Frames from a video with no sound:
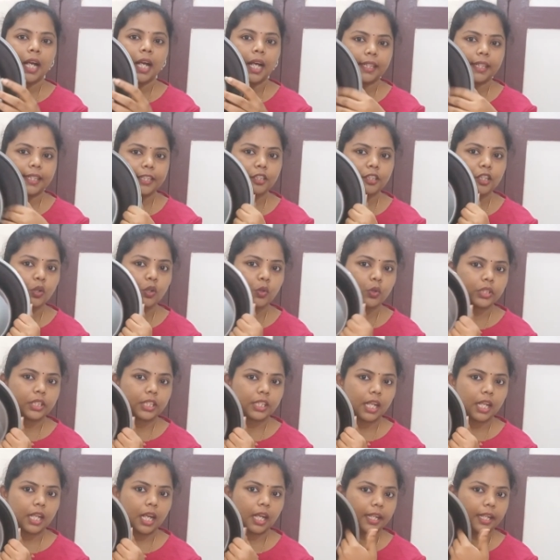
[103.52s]
அது எதுக்கு
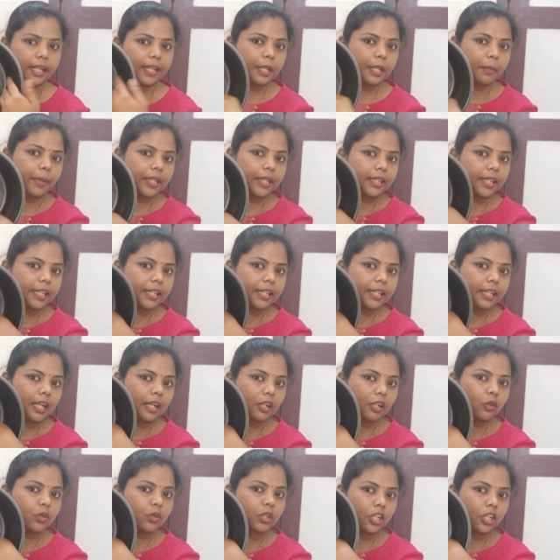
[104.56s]
கொடுத்துருக்காங்கன்னா இங்கே
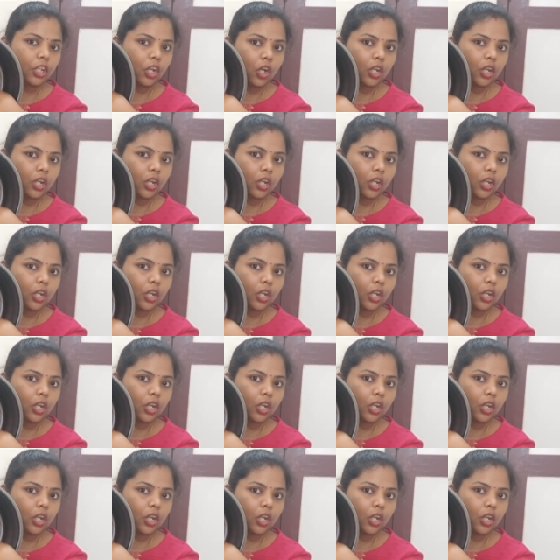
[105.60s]
பார்த்தீங்கன்னாக்கா ஒரு